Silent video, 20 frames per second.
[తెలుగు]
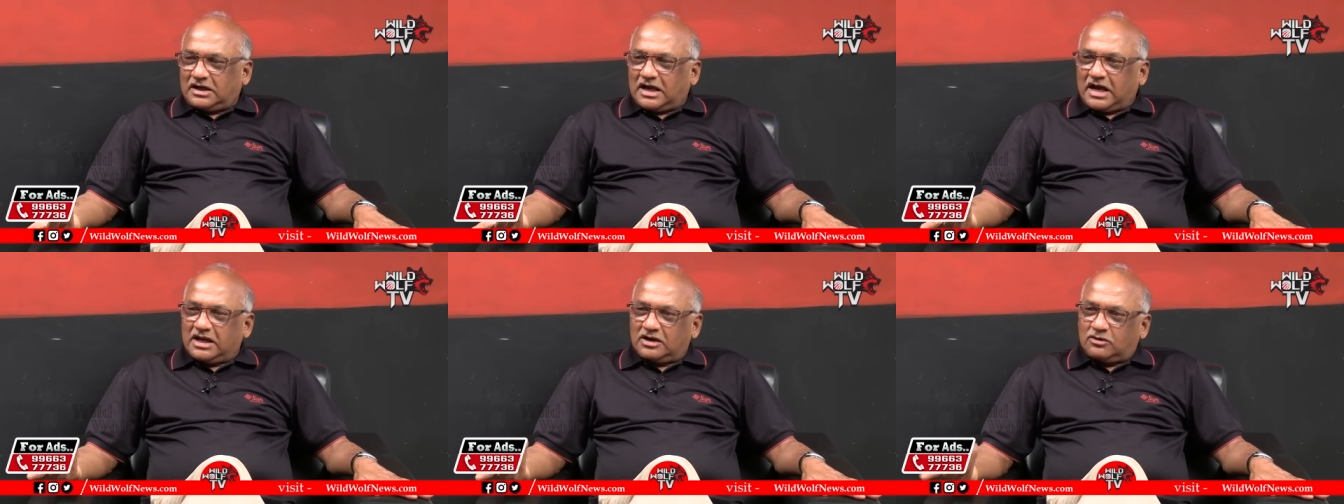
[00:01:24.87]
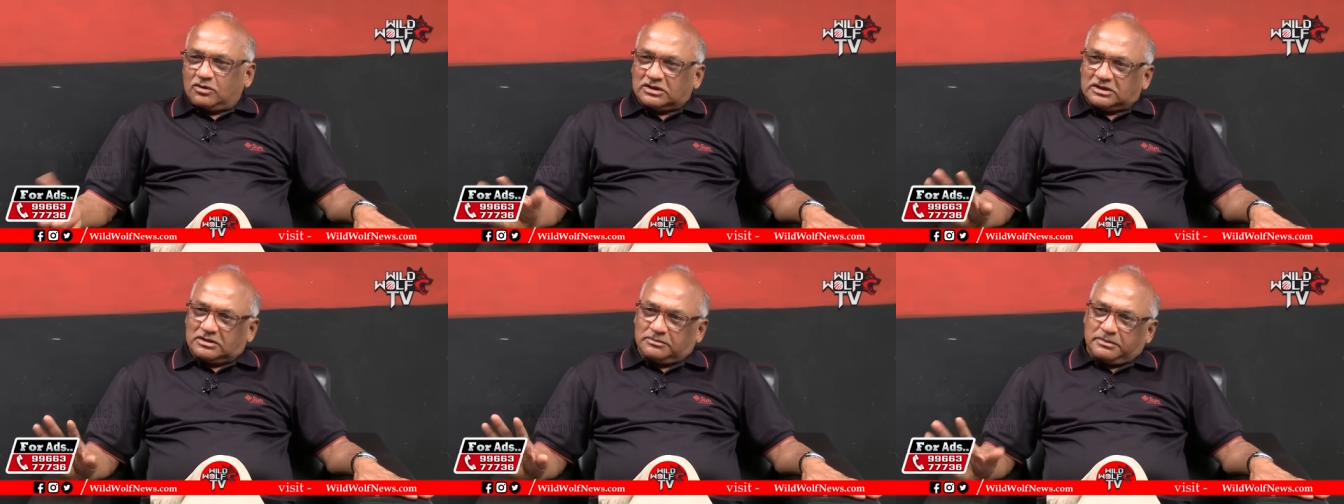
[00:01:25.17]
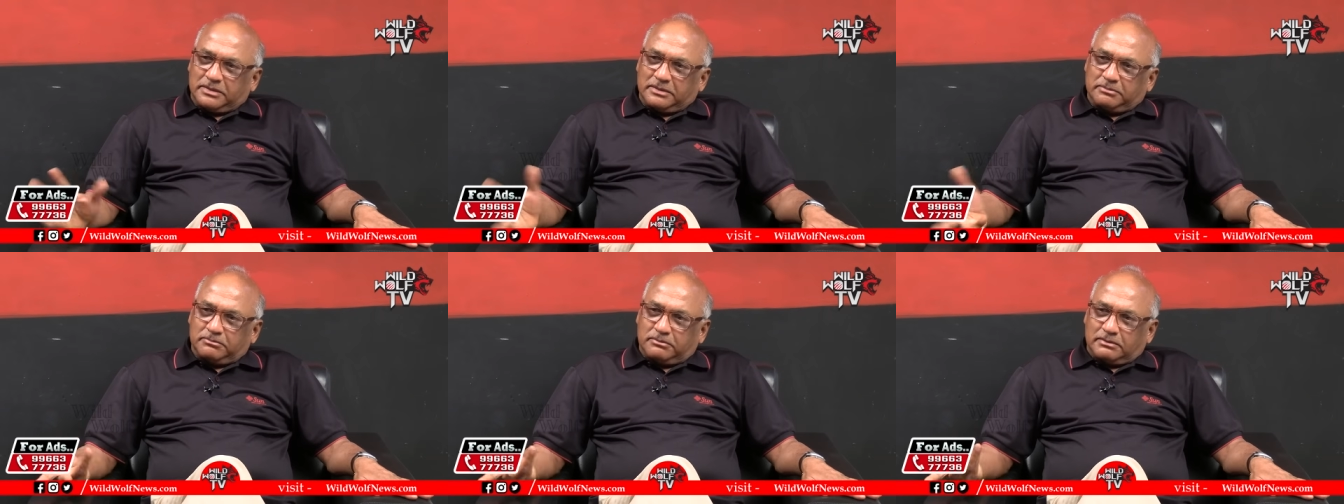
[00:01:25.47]
ఆయన కొంత
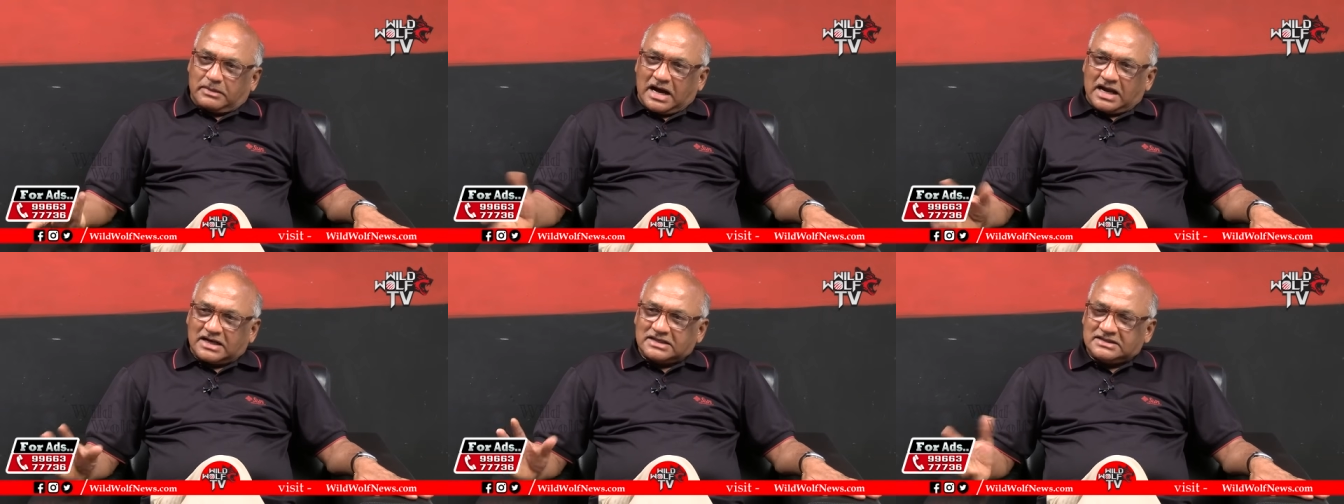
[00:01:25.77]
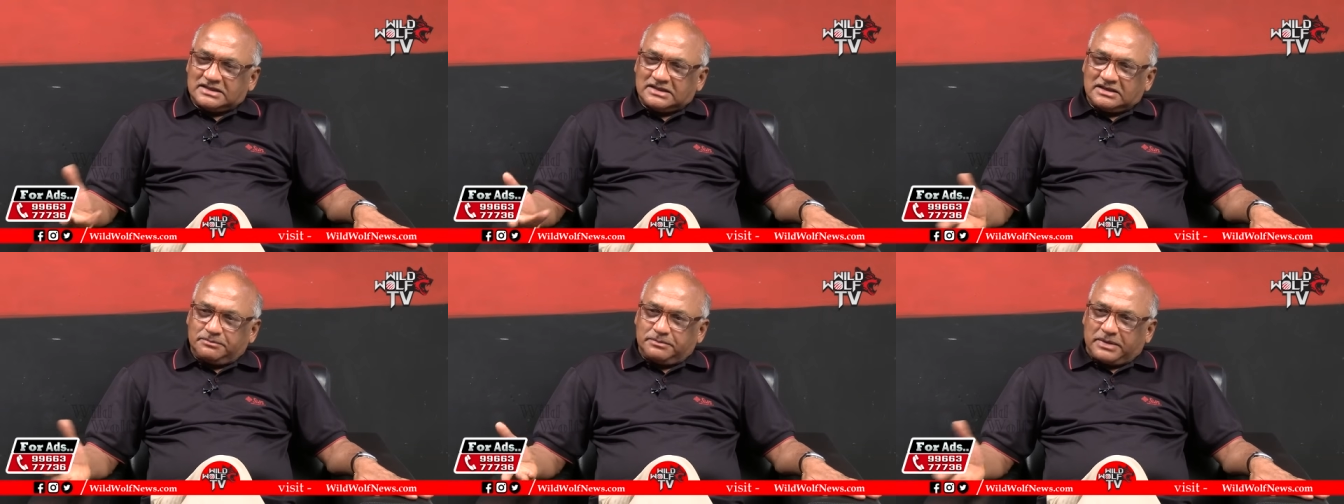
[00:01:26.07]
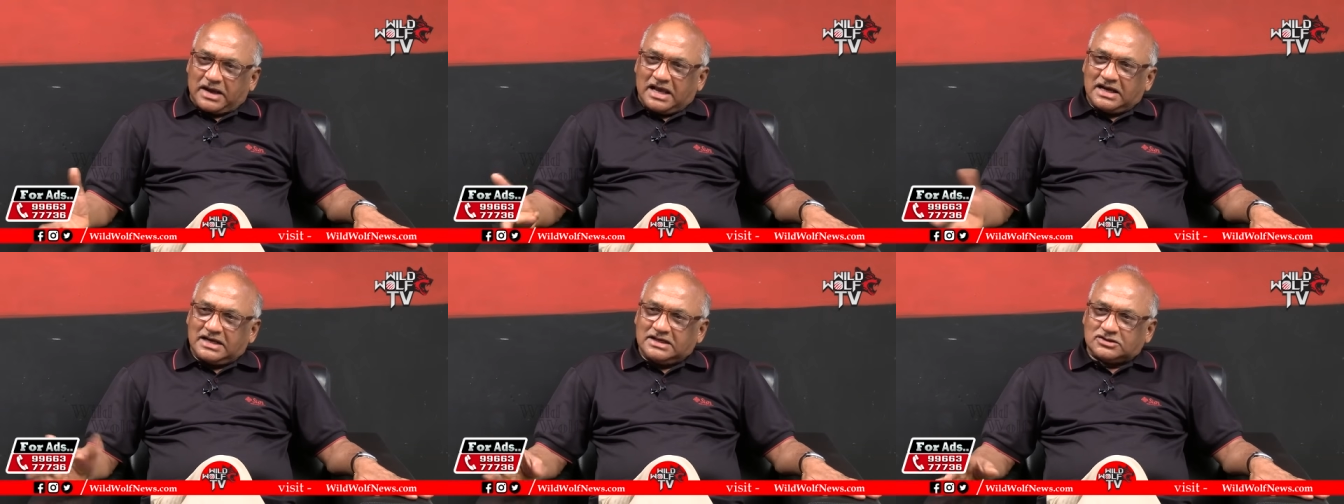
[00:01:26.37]
మానసిక
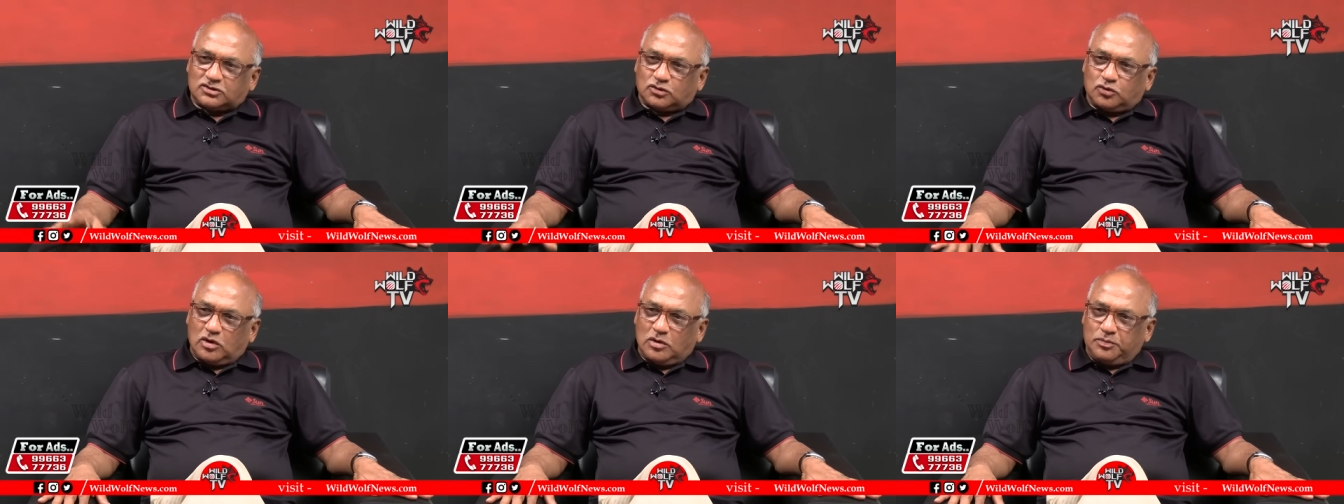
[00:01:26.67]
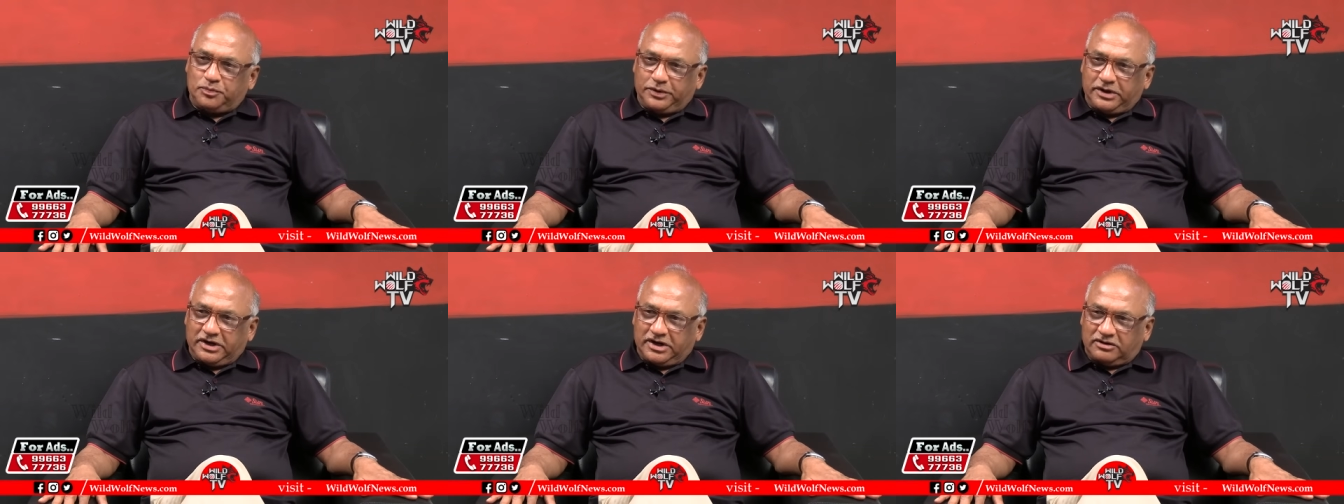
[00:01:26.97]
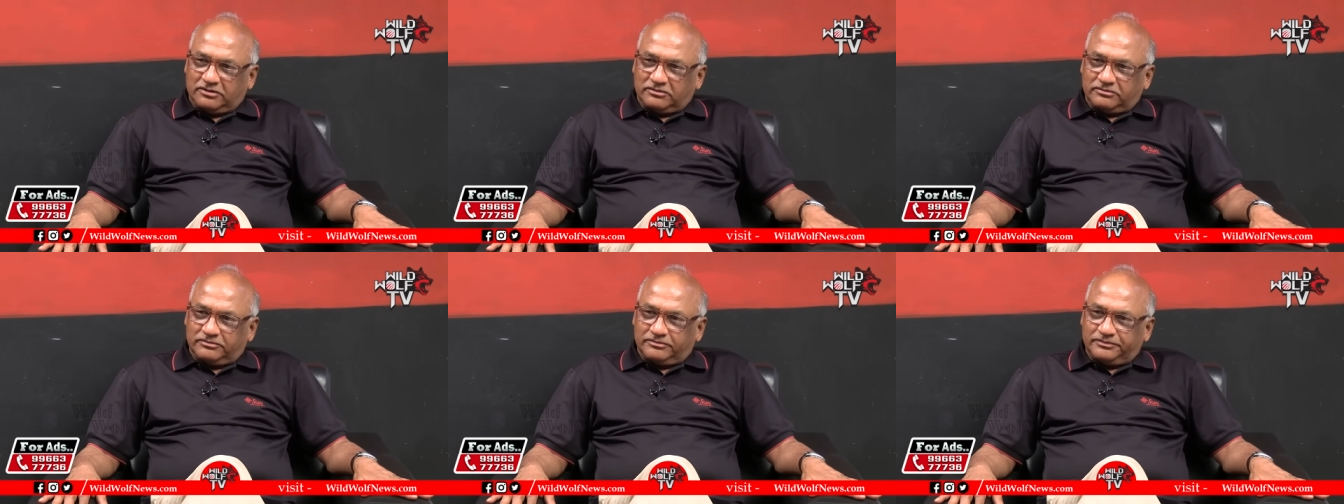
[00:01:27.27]
బ్యాలెన్స్
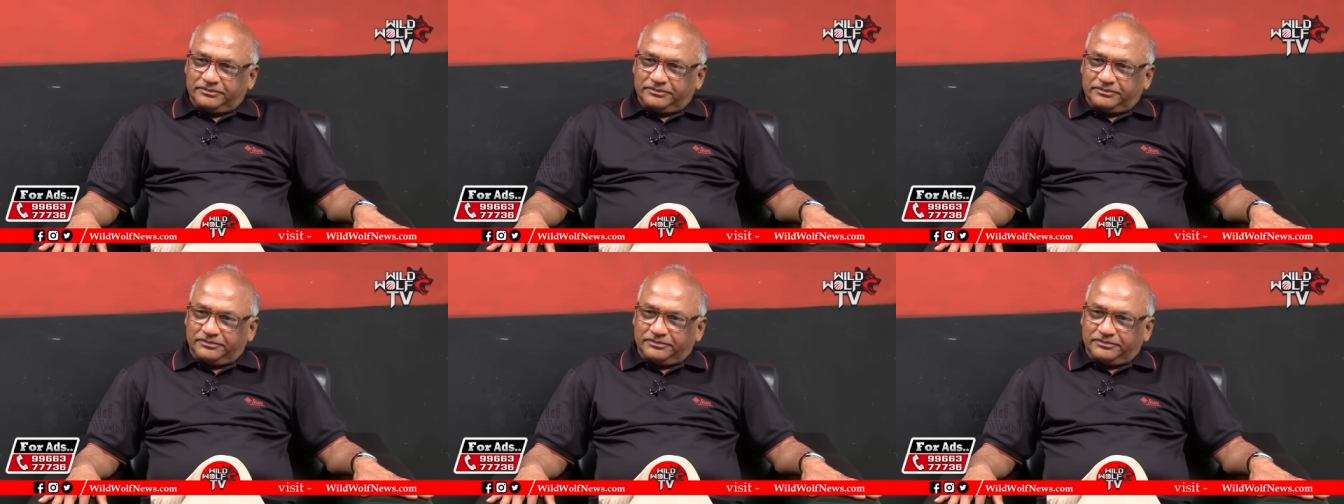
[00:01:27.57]
కోల్పోయాడు